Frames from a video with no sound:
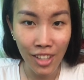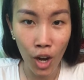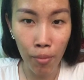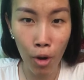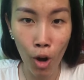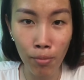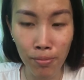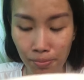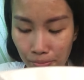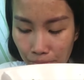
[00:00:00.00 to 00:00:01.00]
หอม
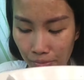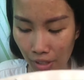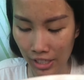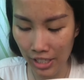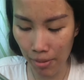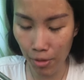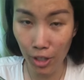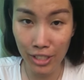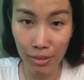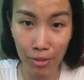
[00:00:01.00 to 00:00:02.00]
ชิมก่อ
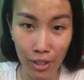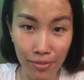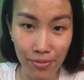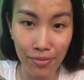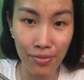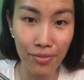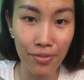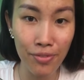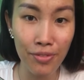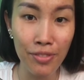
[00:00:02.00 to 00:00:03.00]
น
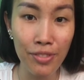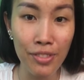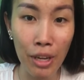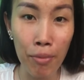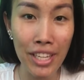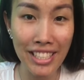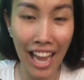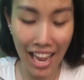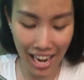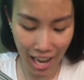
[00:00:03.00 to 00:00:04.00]
เขาไม่ได้จ่า
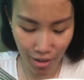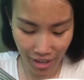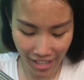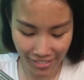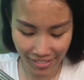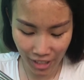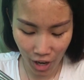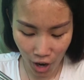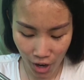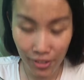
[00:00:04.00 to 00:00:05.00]
ยให้เรานะ
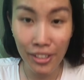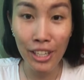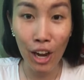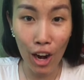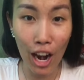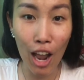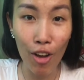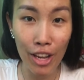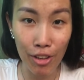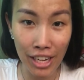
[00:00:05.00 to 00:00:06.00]
เรา
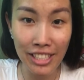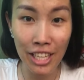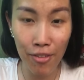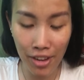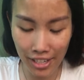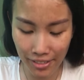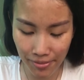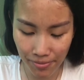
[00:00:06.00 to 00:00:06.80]
เห็นอยู่ในเซเว่น